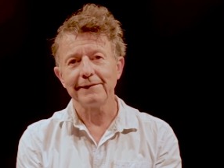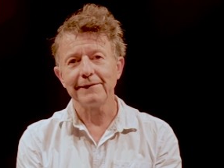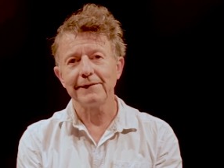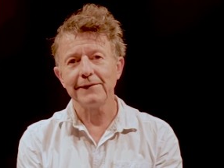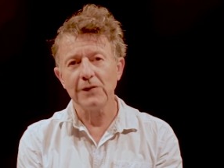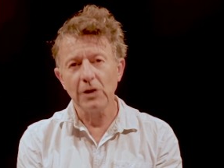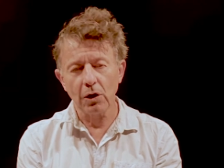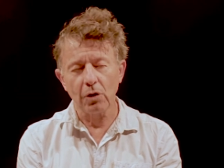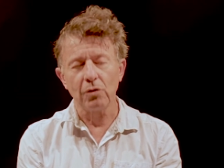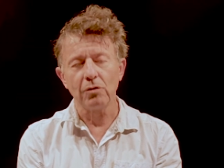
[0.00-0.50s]

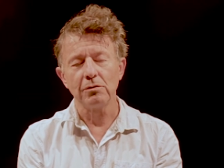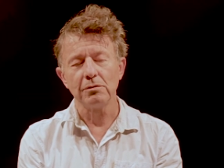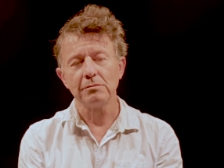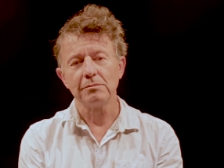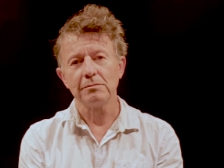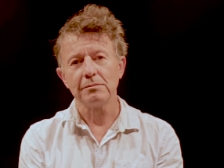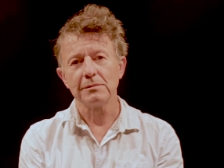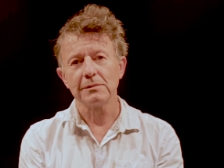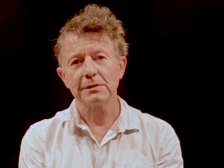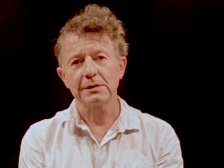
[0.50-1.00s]
Non,
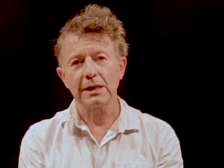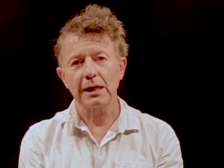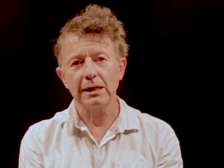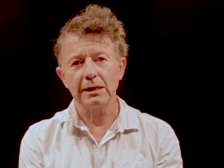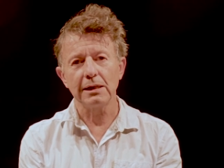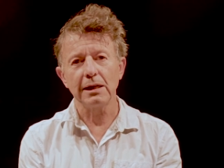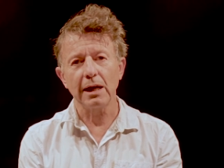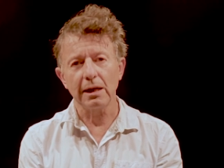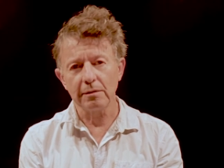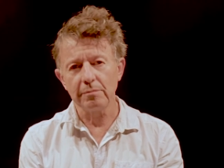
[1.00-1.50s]
ça a
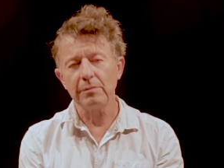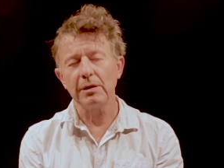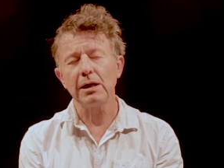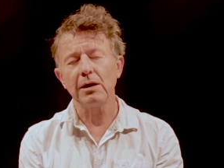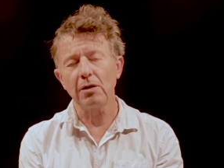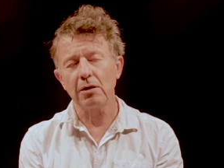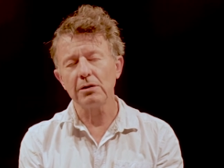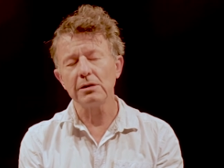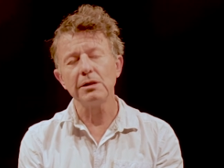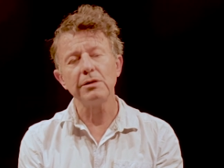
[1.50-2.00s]
été un de mes
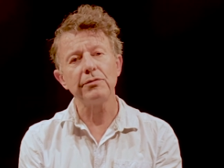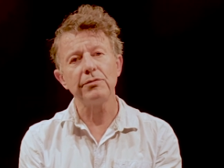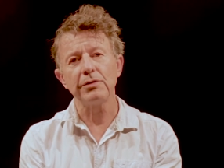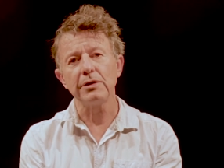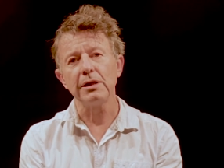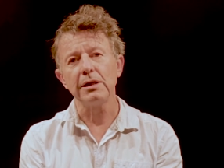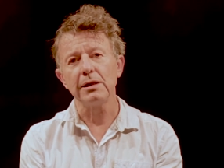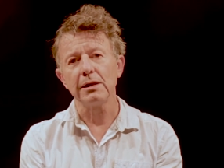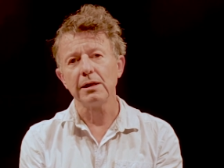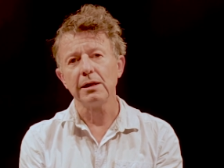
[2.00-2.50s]
grands
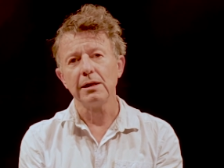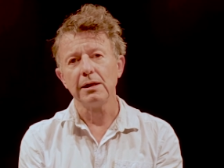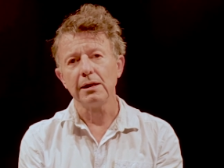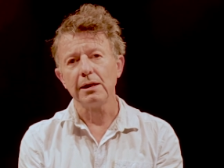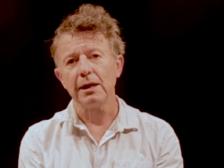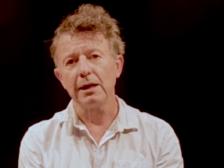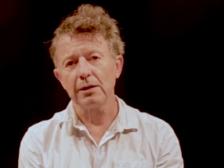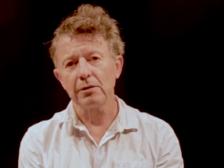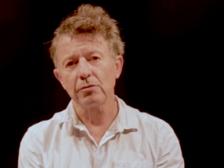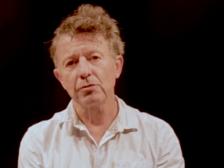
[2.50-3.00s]
défis.
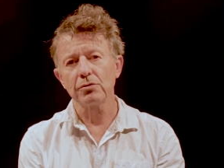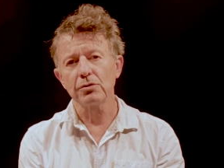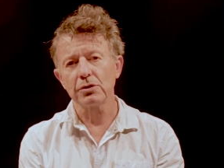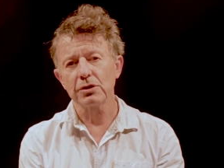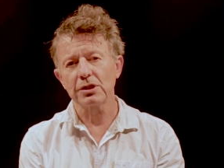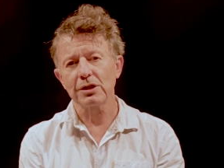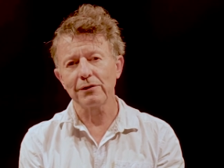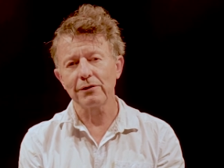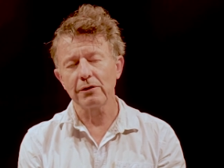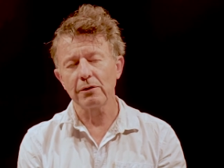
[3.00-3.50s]
Et donc euh,
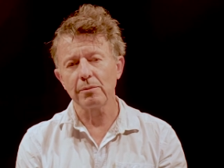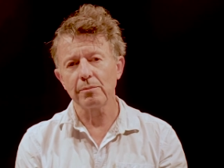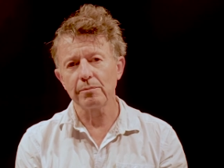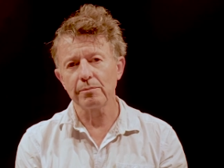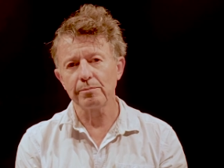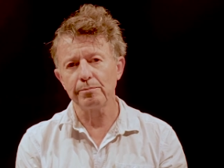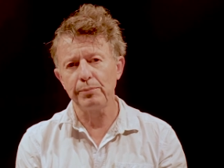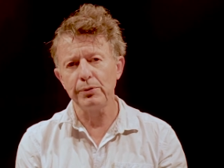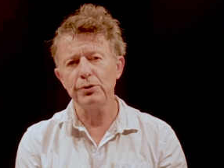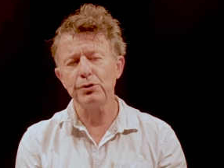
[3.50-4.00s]
j'avais
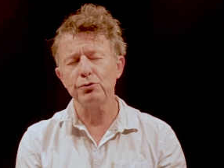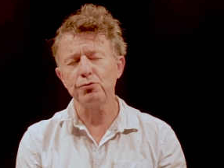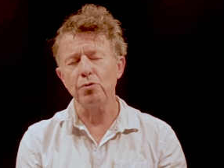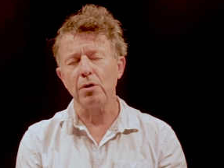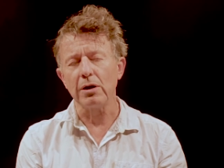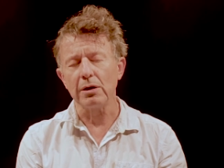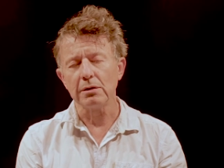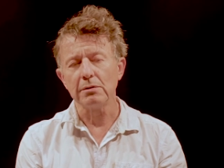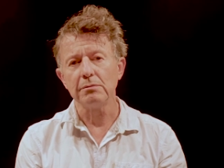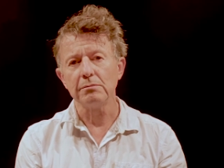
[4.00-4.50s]

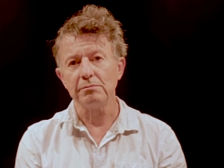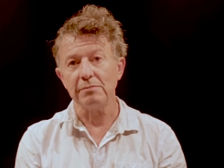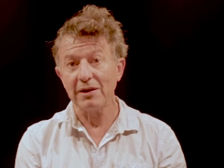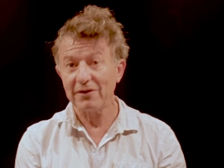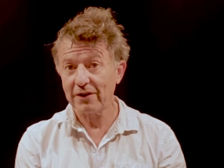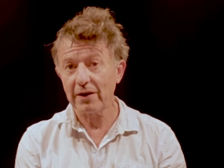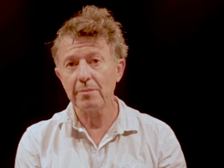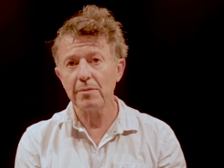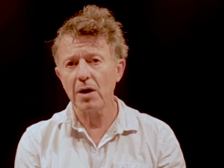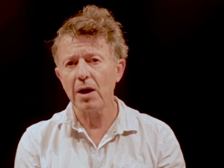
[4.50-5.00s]
besoin, mais
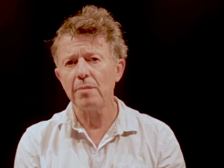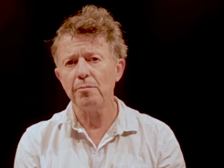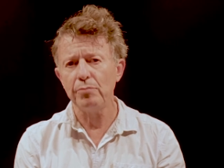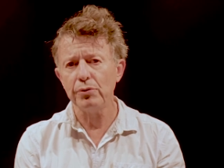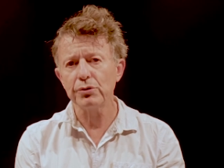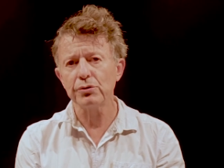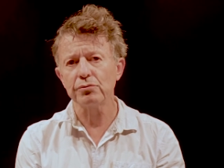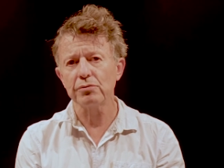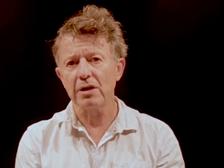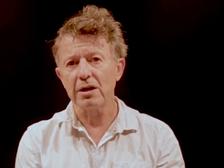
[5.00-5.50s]
vraiment un
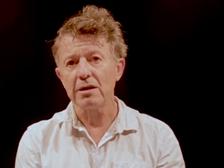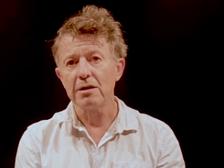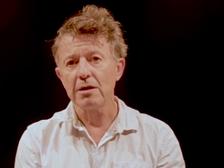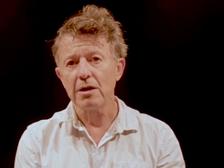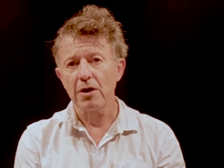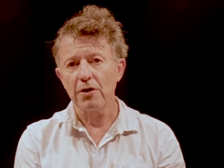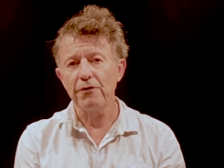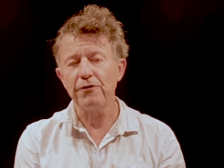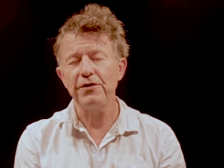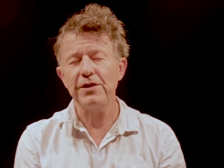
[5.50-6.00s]
besoin
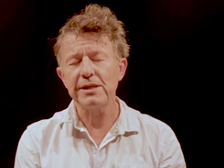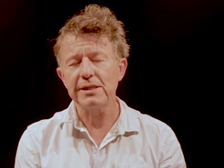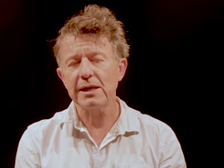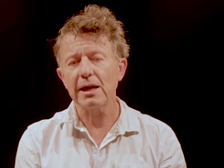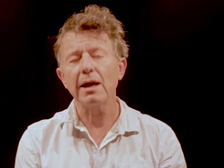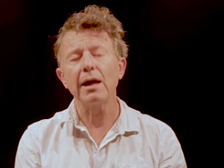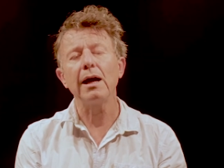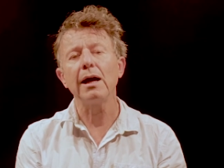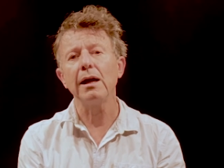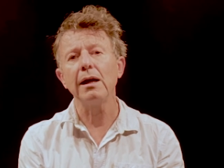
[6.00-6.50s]

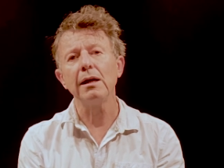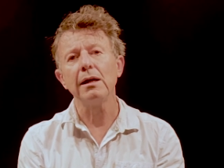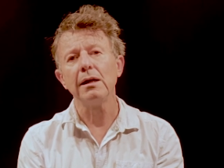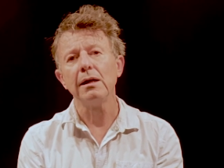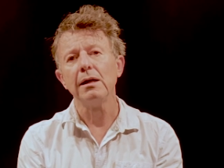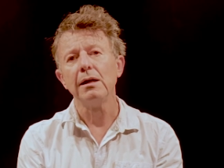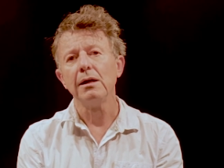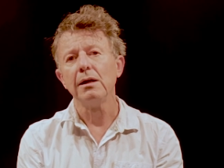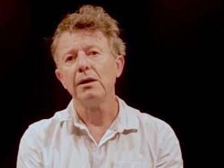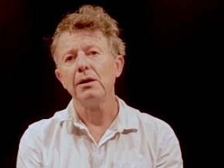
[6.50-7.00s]
viscéral
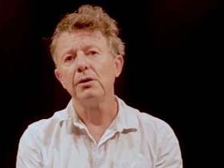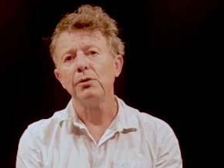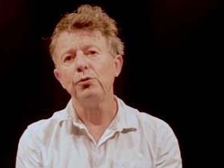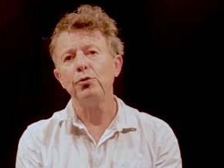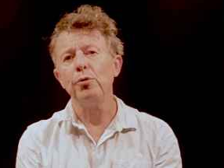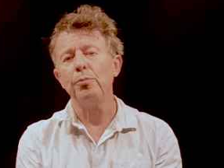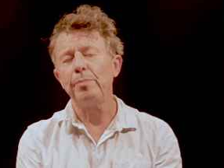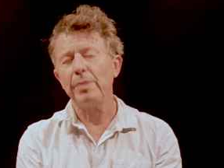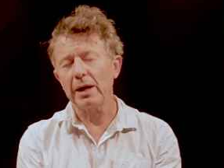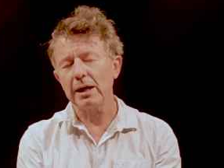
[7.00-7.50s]
de
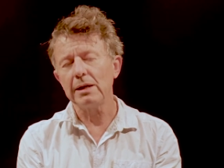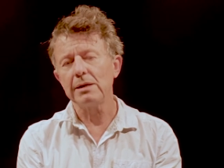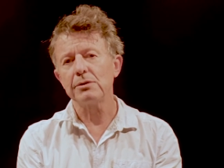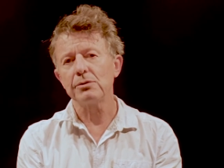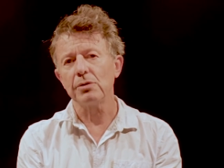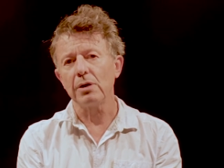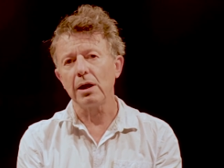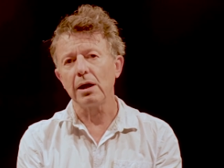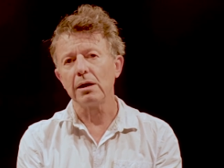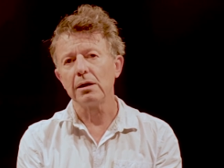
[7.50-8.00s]
parler de
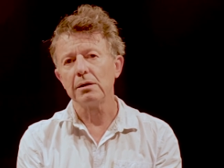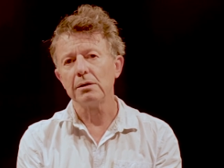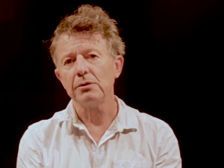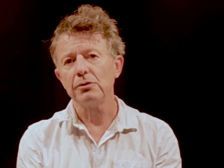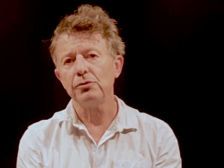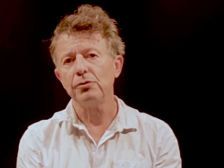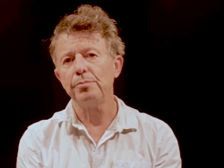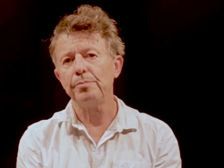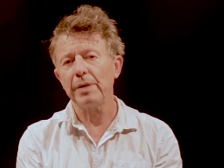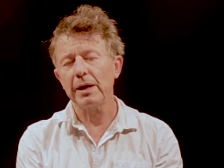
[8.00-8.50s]
cela,
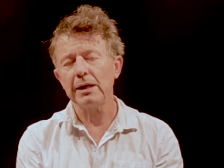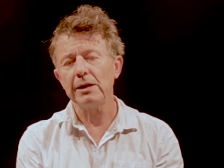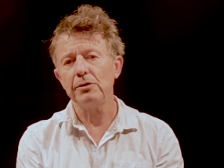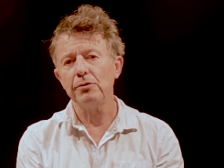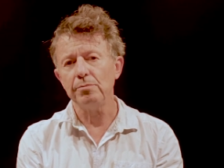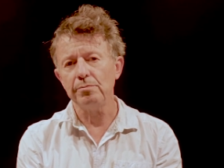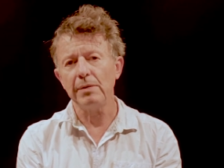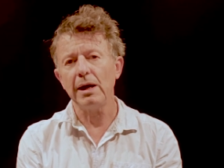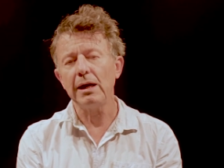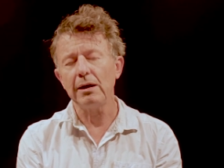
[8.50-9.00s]
de parler de
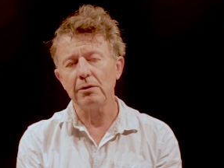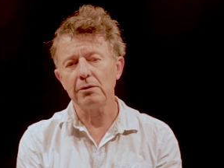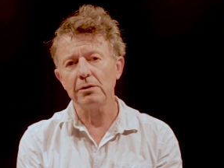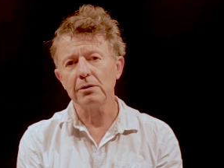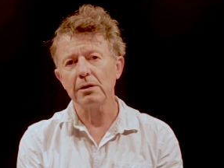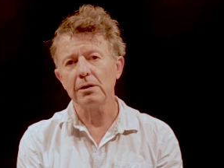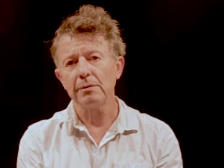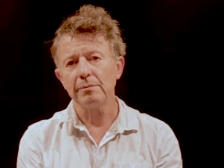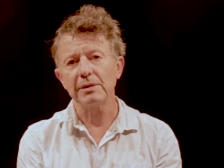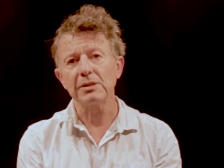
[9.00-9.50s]
ma langue,
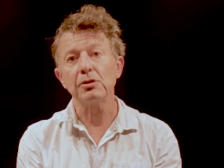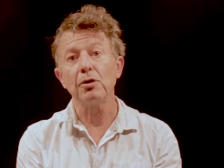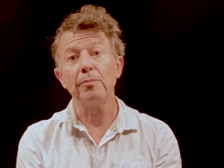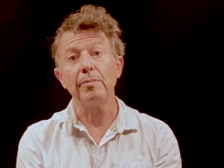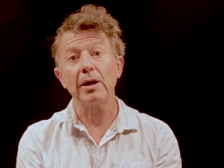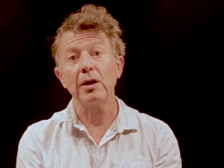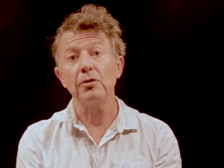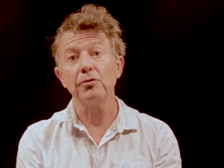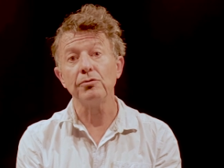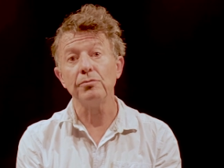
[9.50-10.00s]
parce qu'en
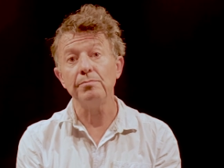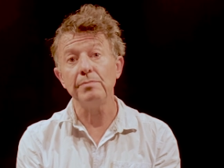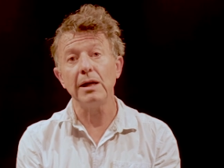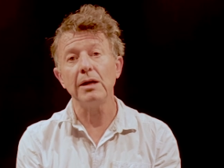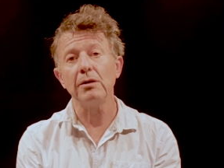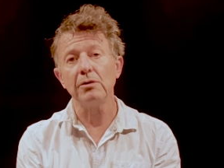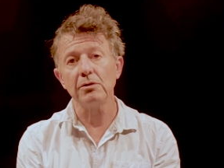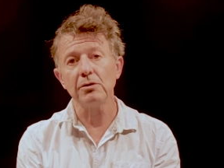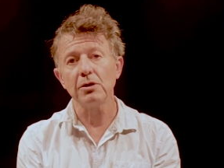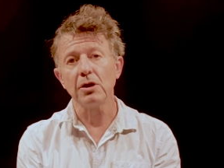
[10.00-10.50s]
parlant de ma
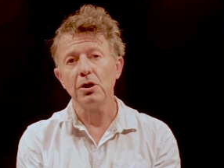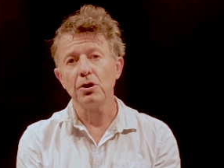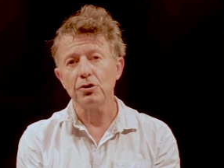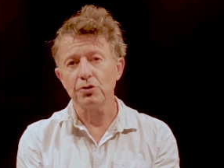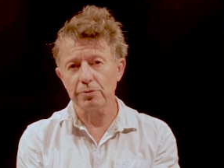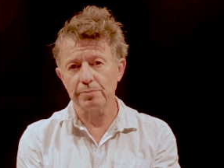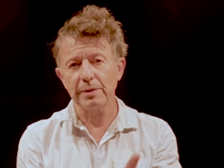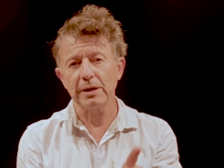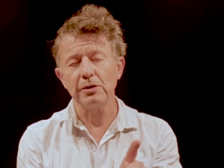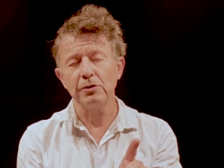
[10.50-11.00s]
langue, je
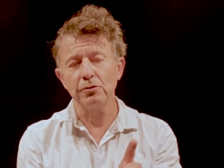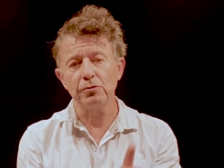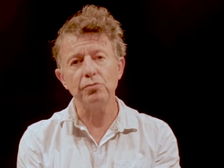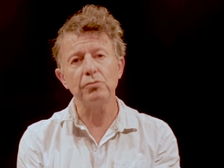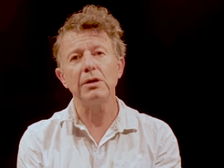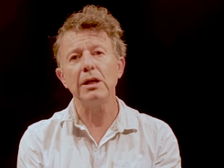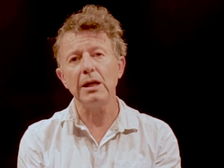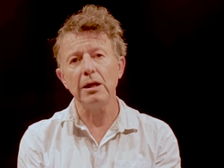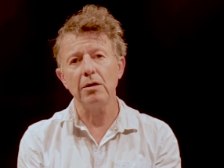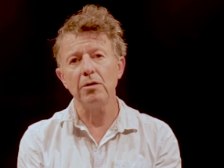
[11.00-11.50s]
parle de
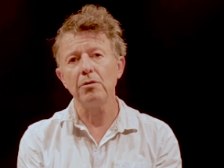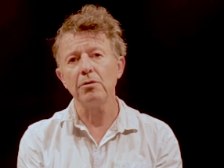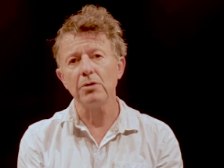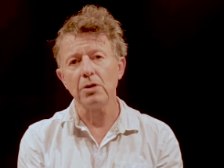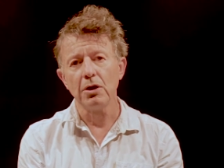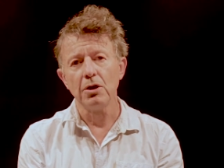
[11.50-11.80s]
toutes les langues,